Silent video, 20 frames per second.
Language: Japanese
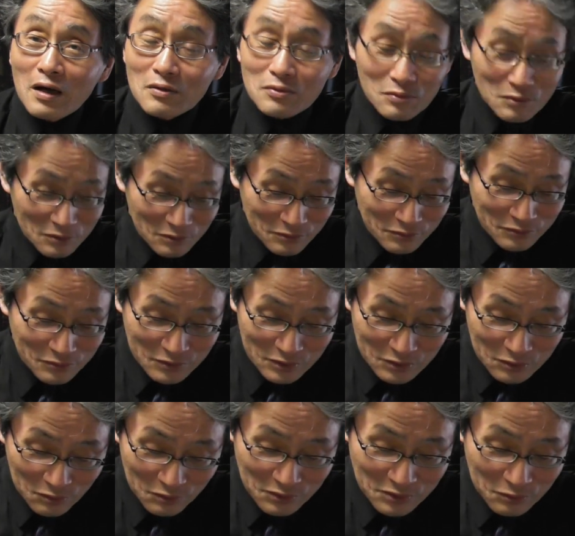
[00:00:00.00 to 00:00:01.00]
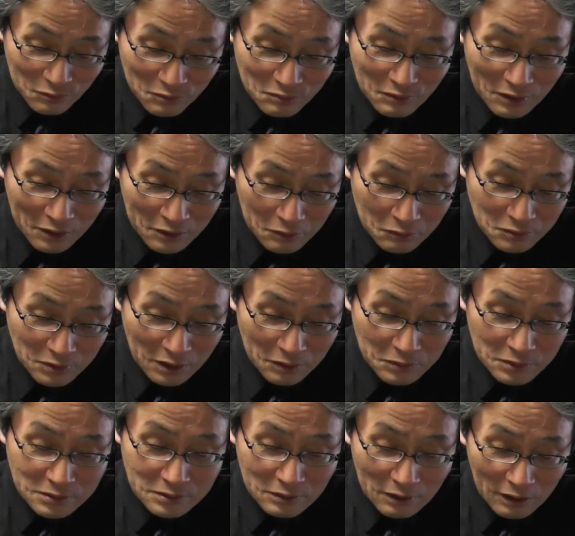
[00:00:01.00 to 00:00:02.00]
あるというふうに称しておるわけでござい
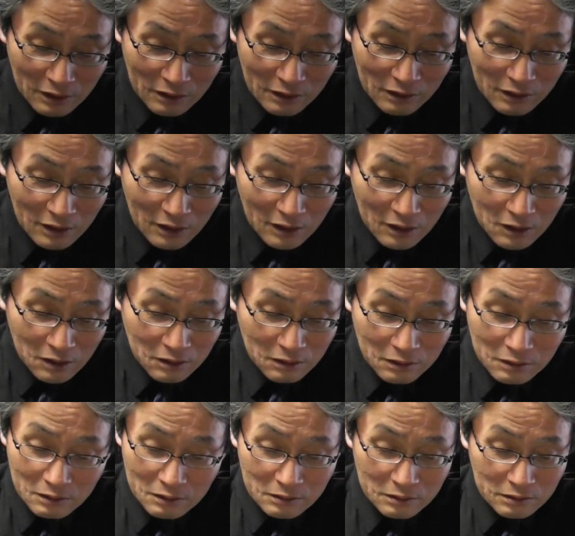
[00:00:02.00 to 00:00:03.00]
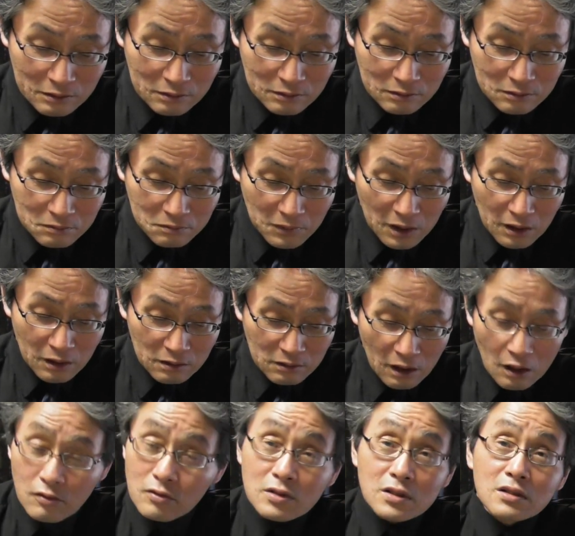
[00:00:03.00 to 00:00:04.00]
ますが、あまあ
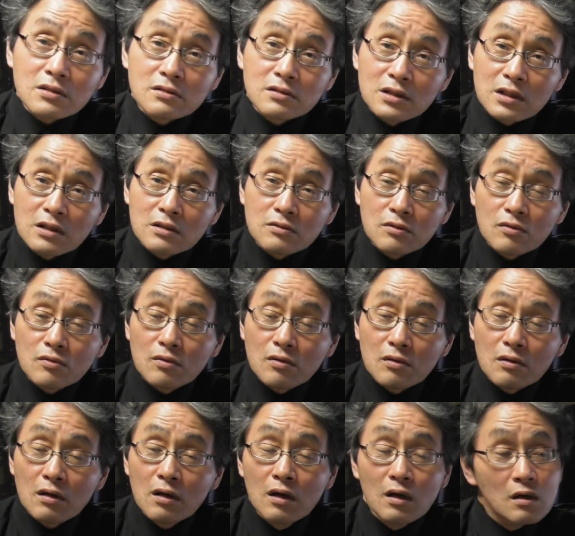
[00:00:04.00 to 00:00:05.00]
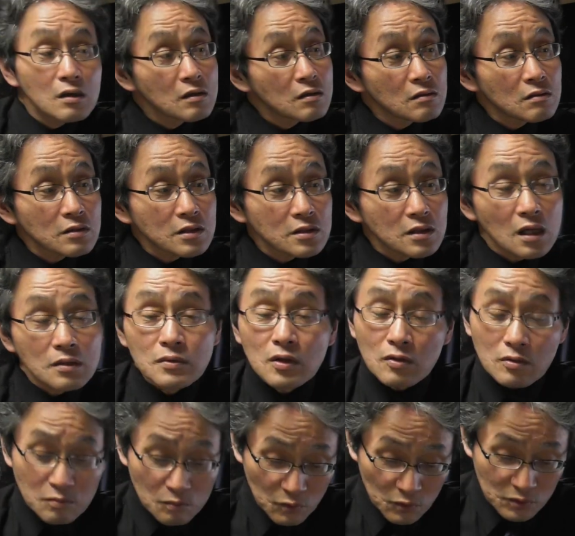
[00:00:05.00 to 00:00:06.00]
確実にその、北山
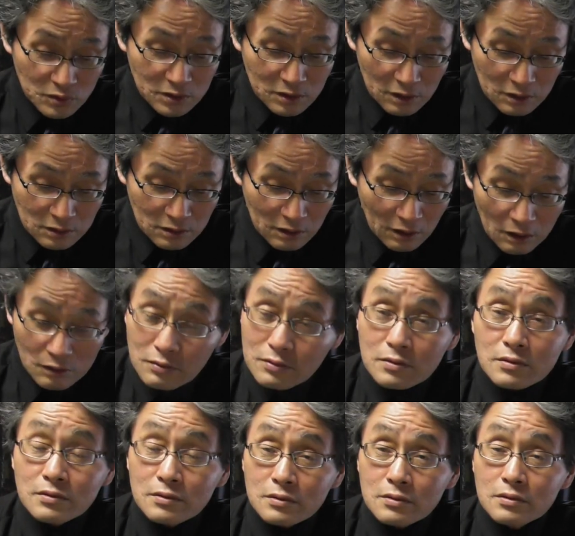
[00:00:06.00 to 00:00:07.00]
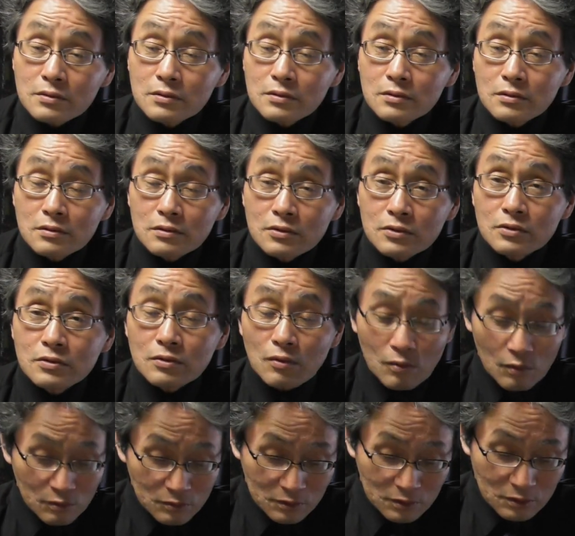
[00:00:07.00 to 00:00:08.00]
本門寺さんにある情
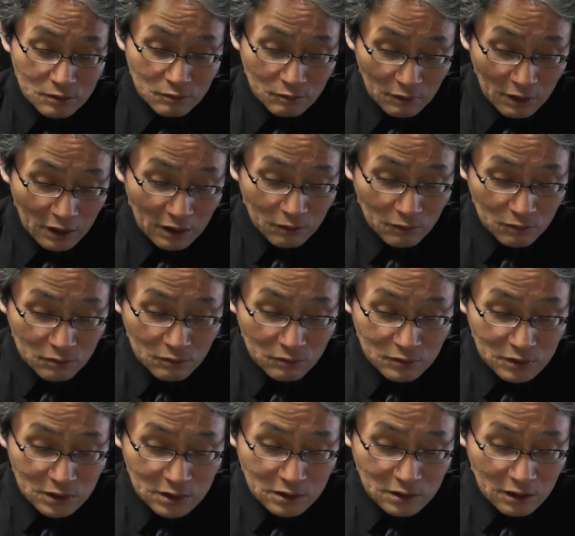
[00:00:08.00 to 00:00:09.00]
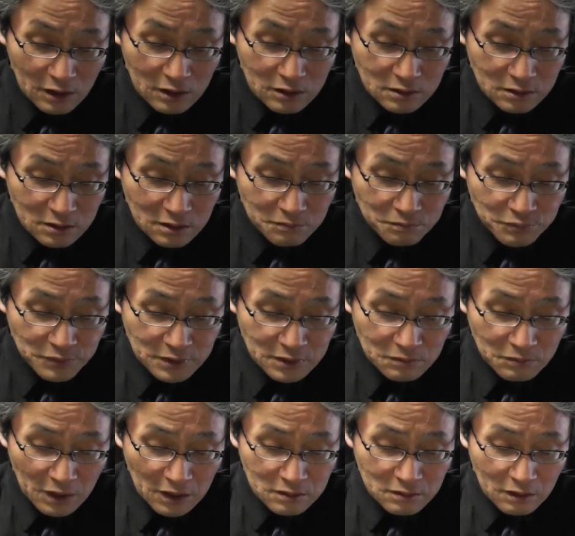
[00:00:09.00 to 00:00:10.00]
報っていうのは、この日蓮神筆
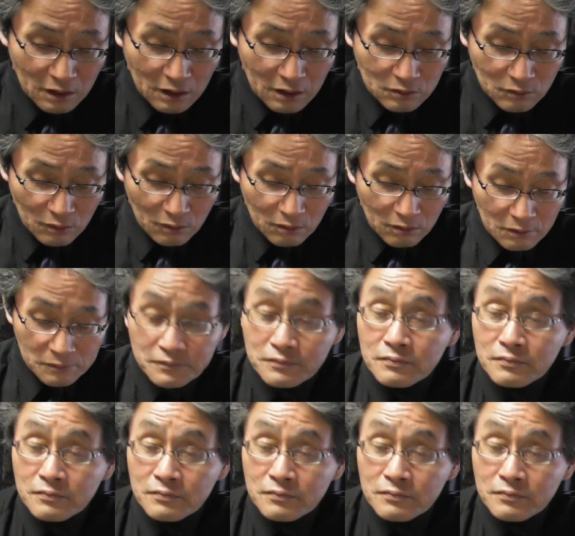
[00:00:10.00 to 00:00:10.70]
曼荼羅の、